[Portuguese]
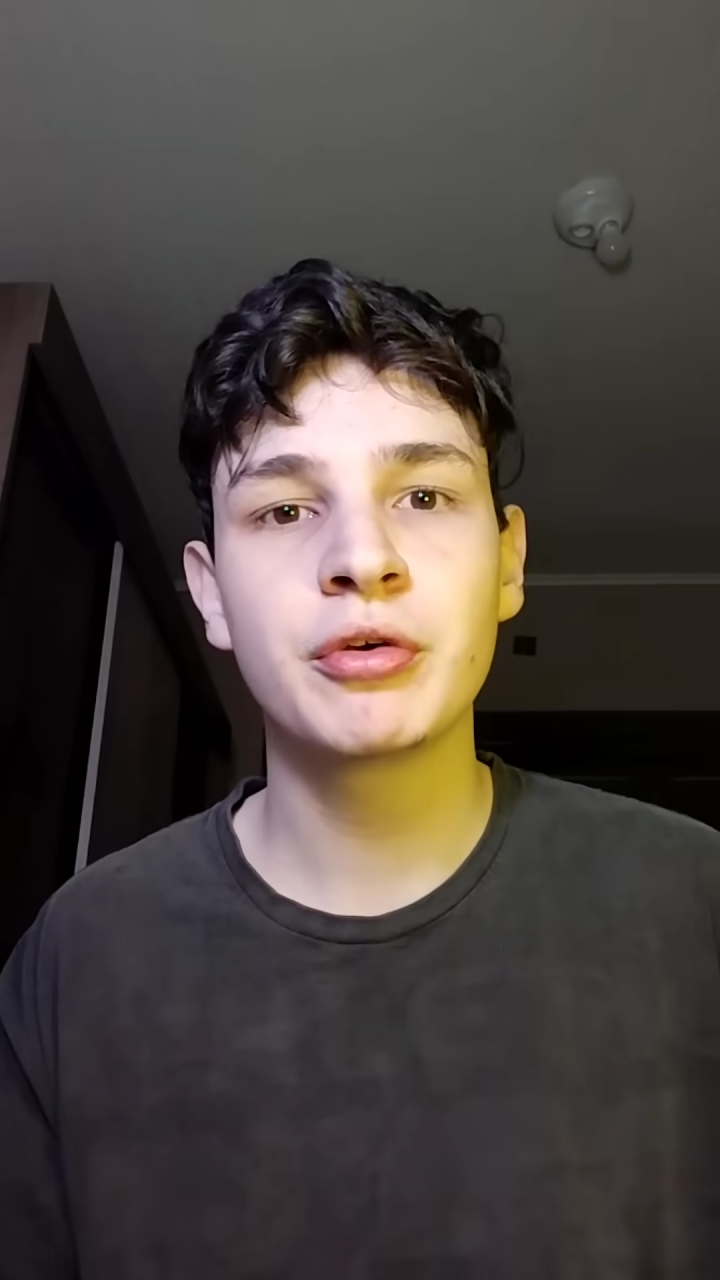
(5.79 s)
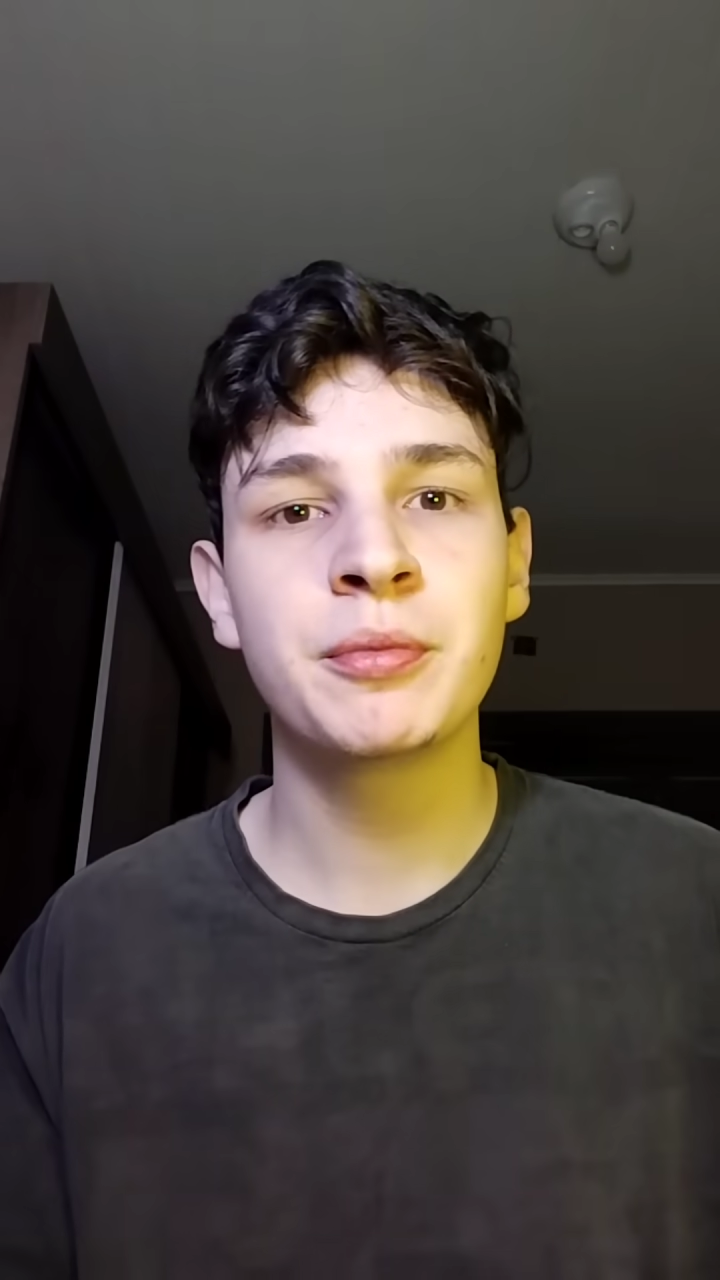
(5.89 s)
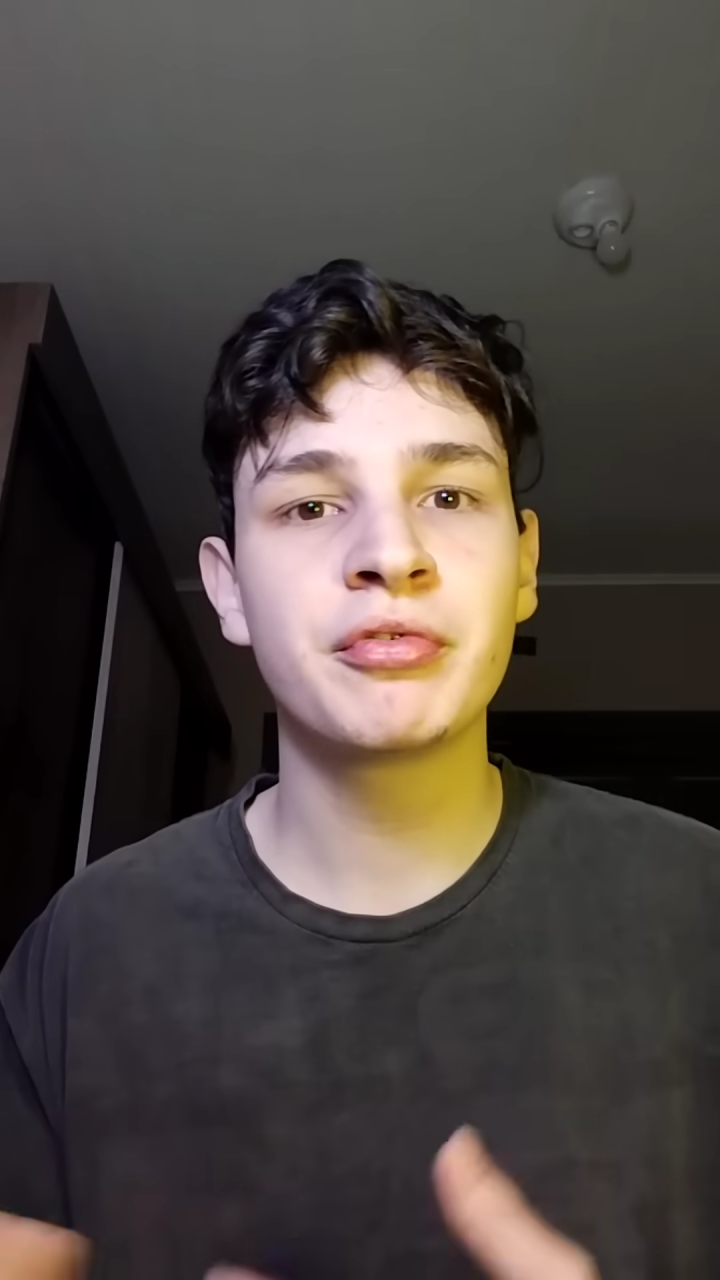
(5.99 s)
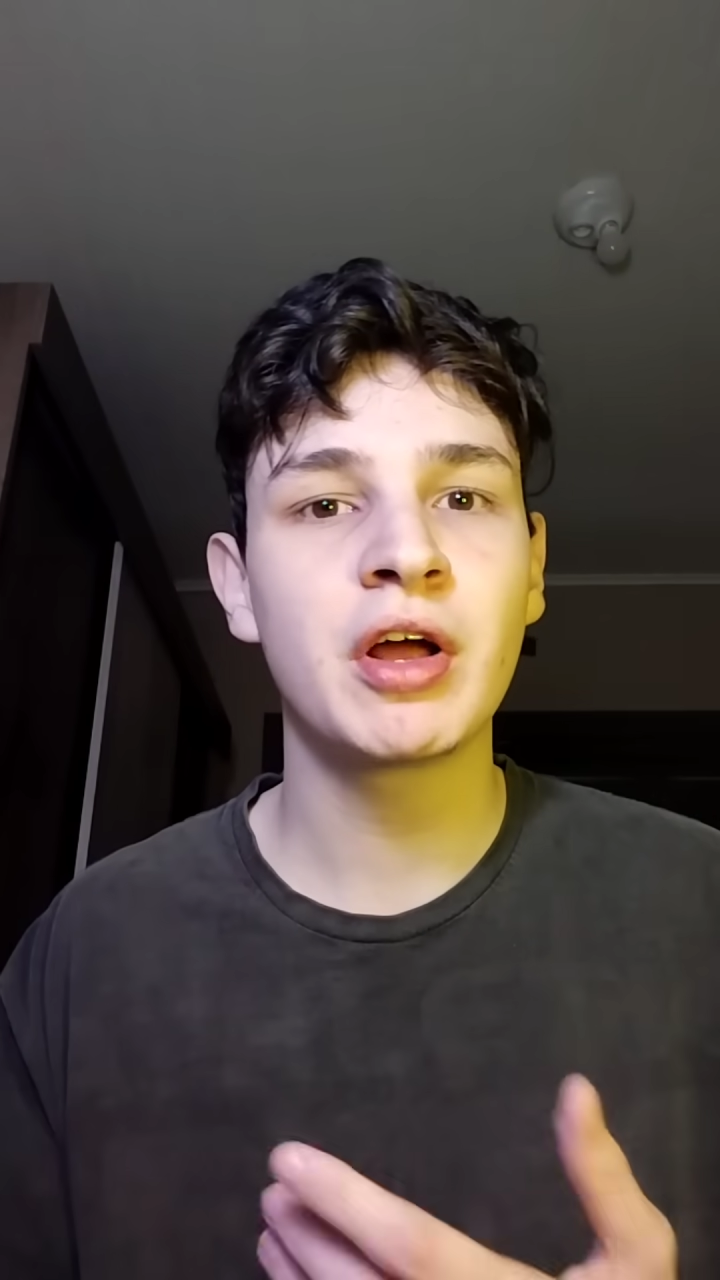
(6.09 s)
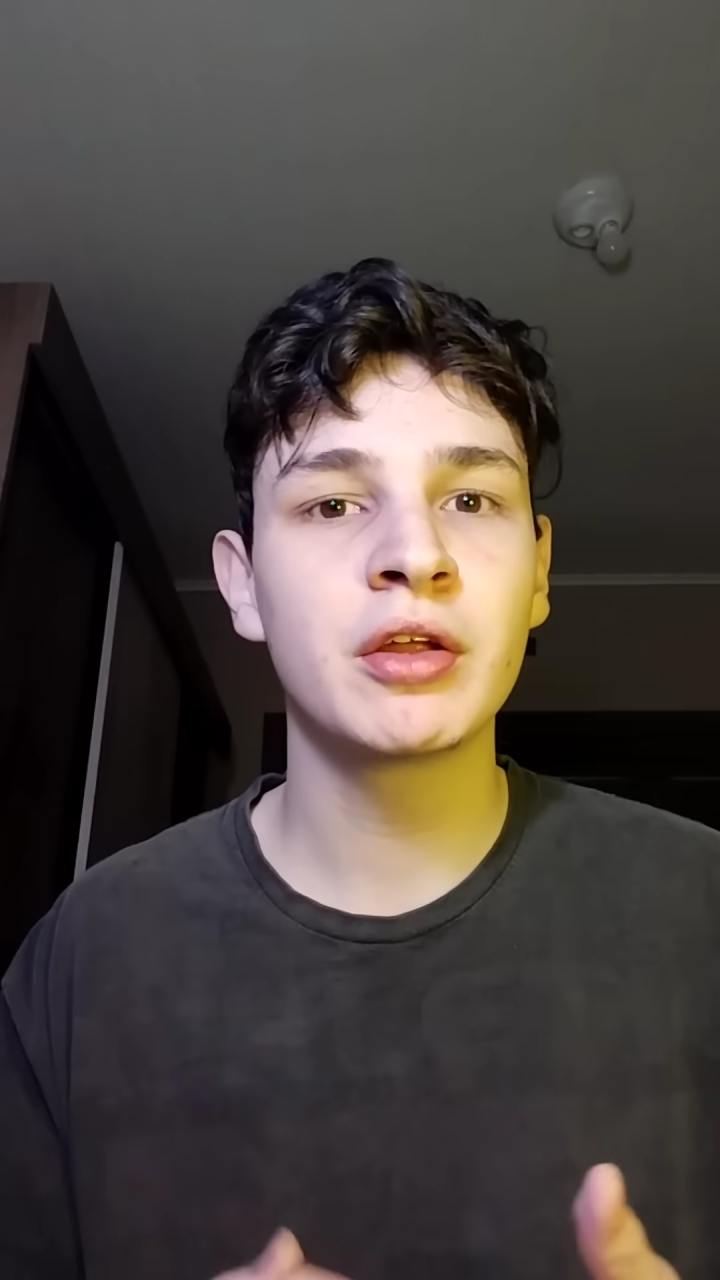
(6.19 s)
foi
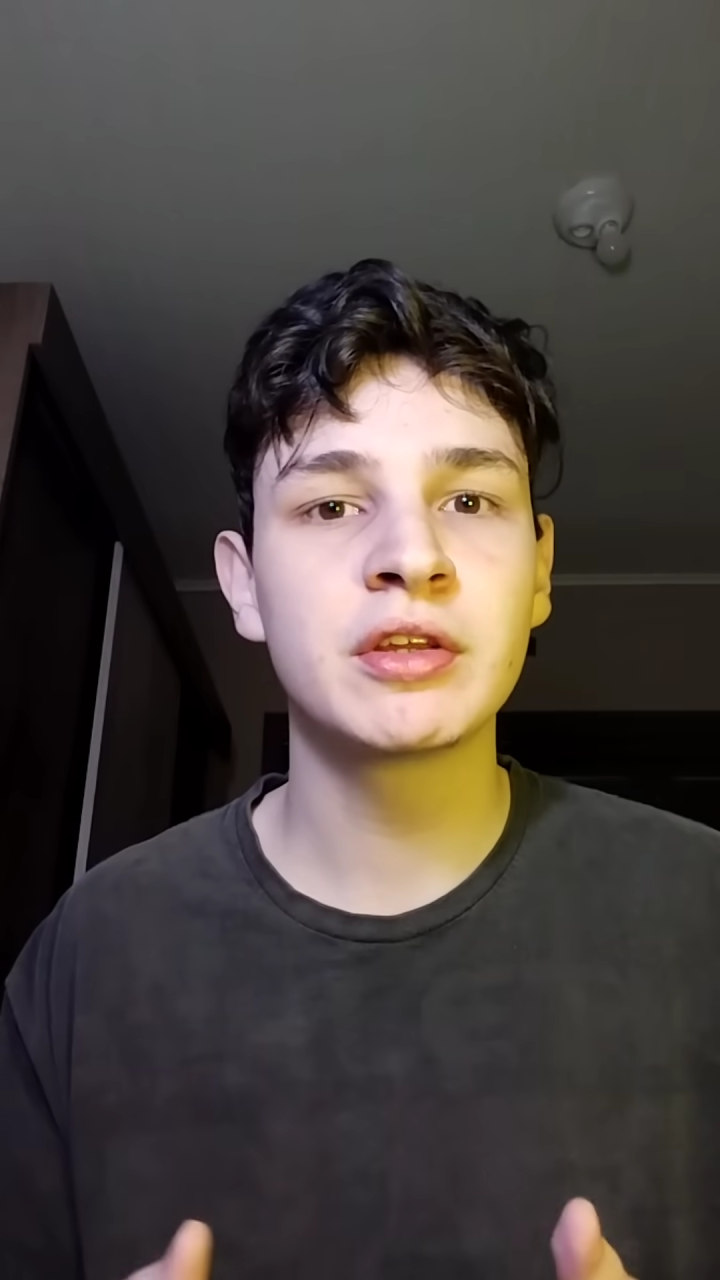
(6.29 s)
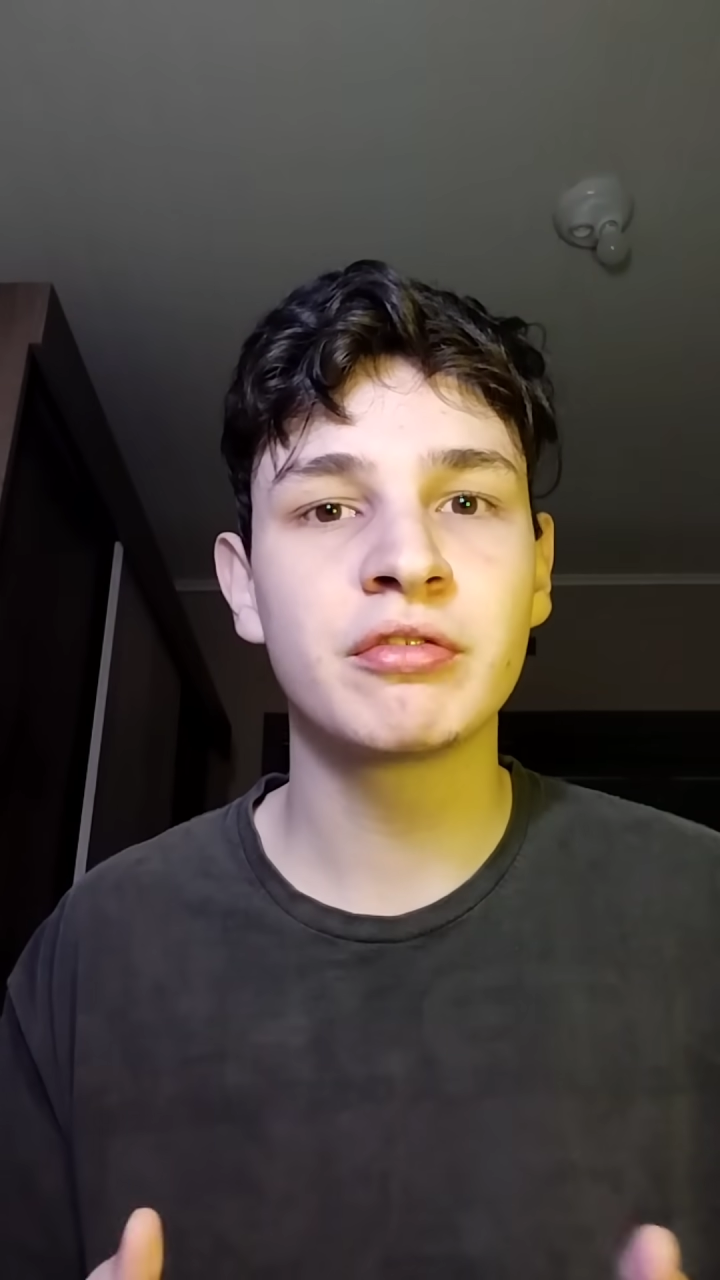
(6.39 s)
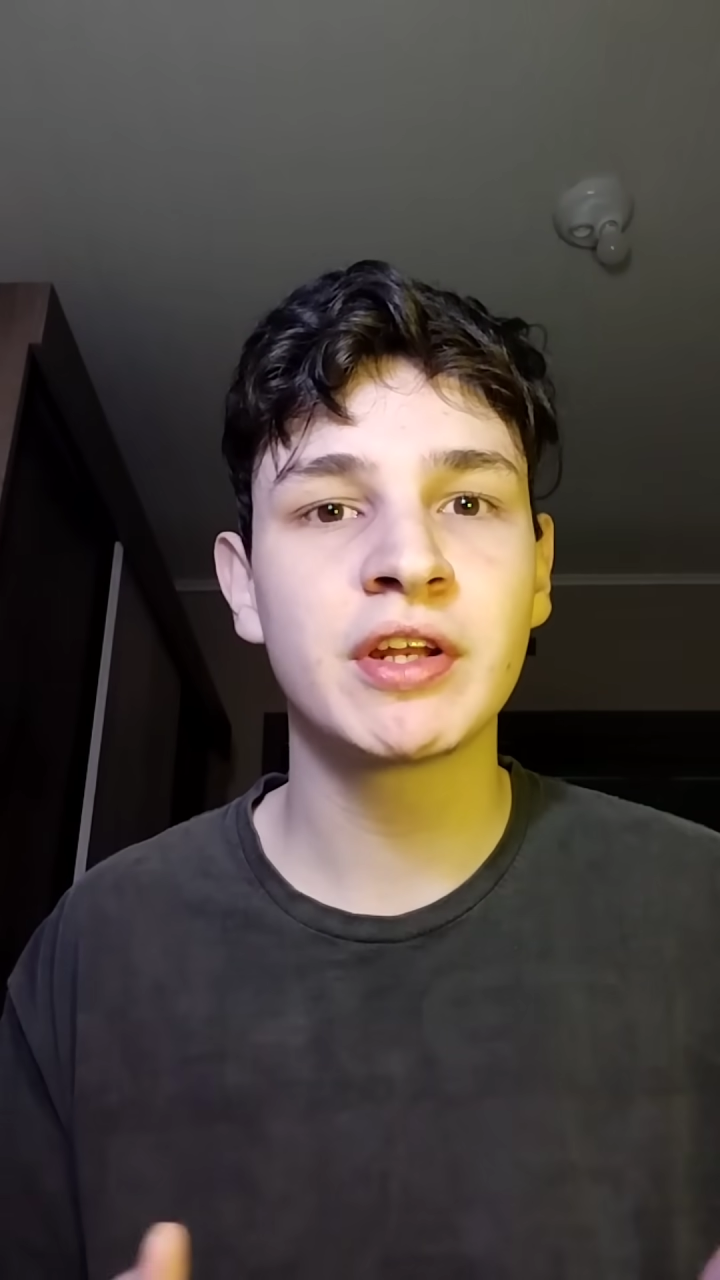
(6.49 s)
me falando